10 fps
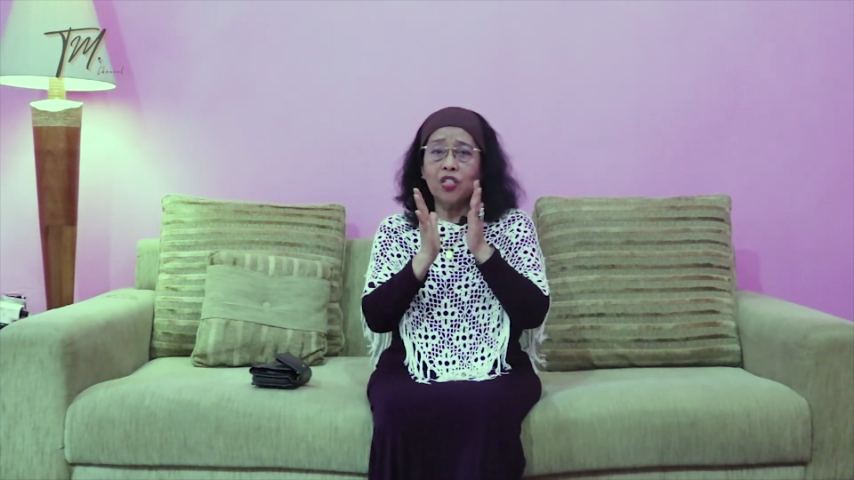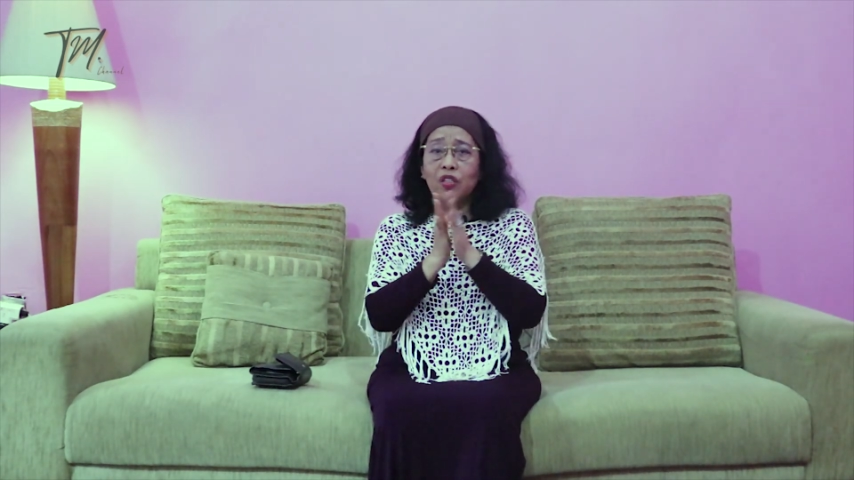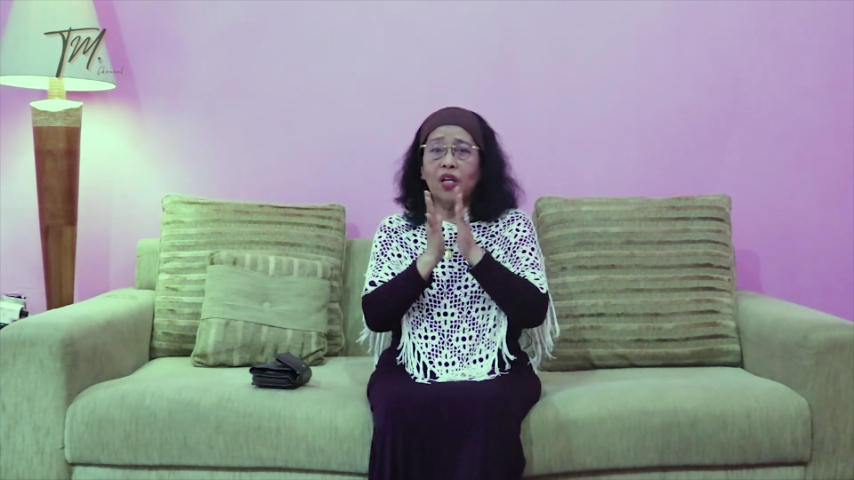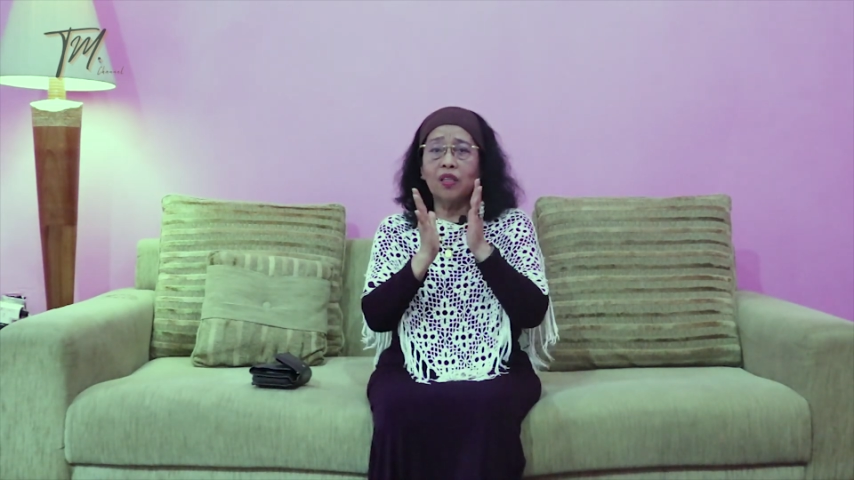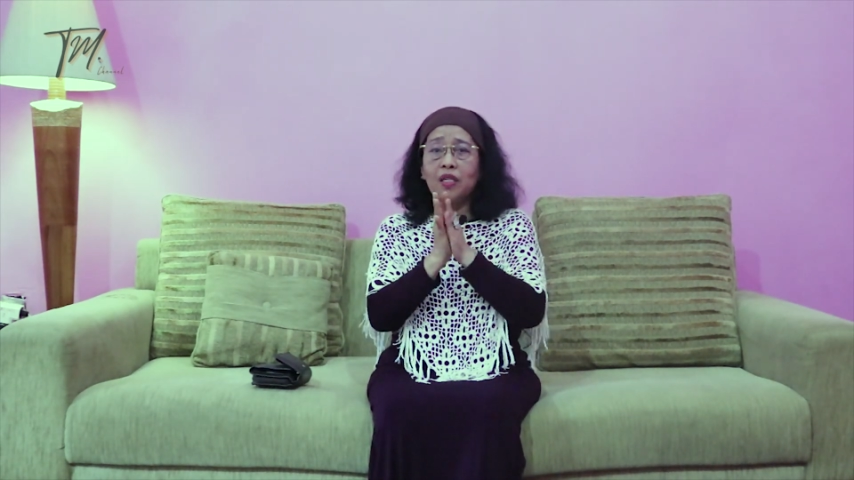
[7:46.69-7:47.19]
si
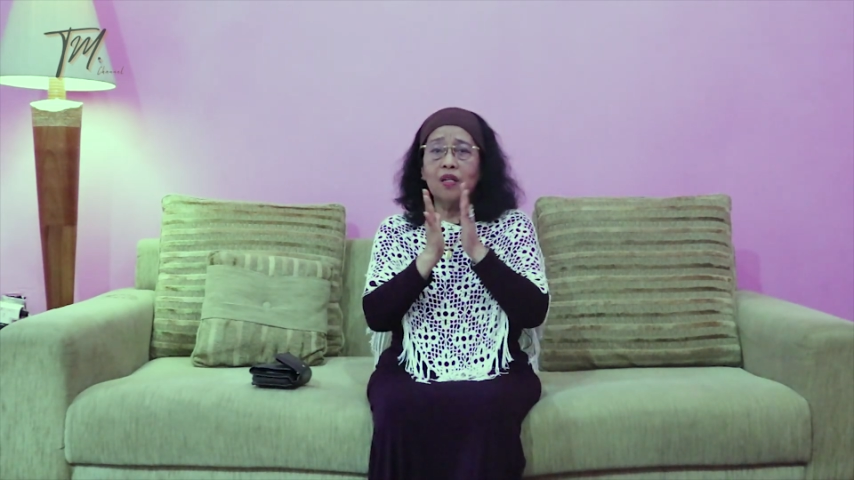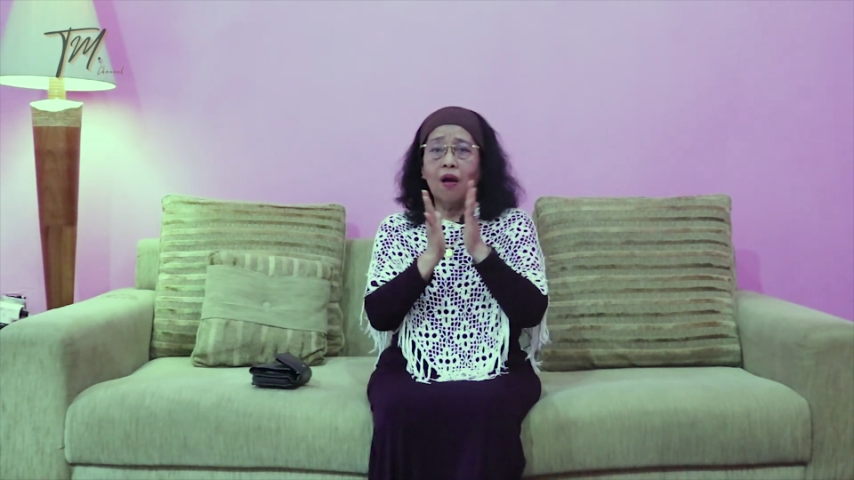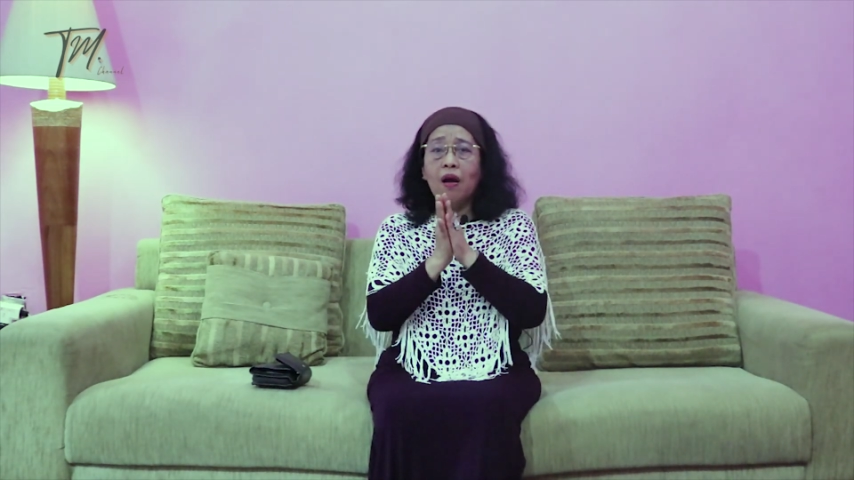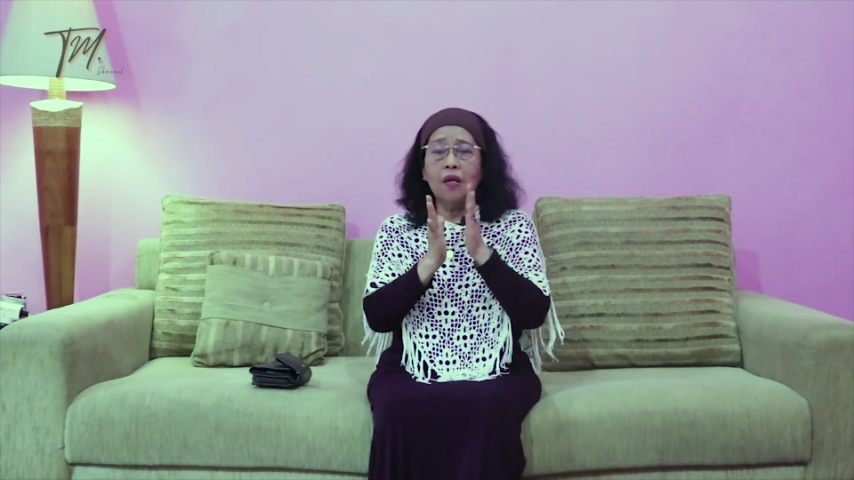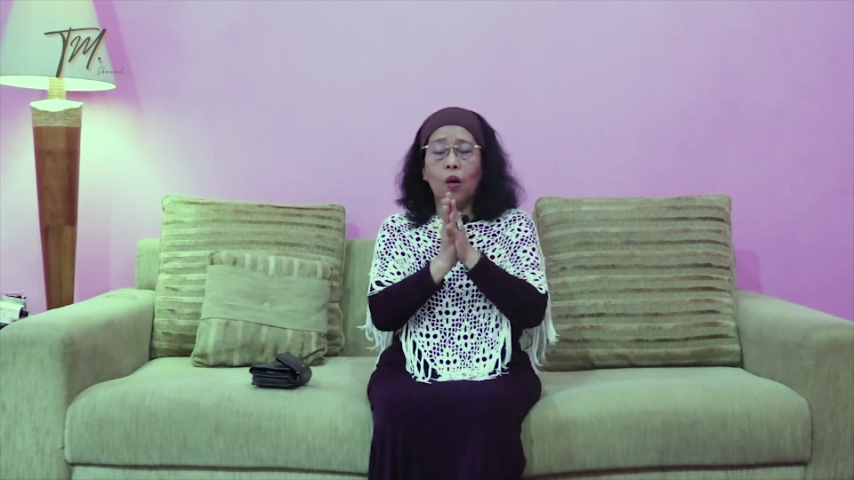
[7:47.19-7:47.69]
Tati
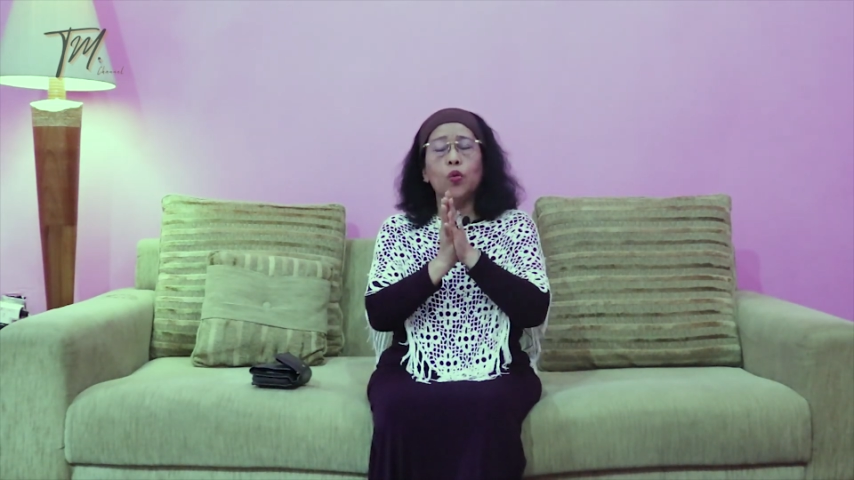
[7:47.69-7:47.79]
kaya.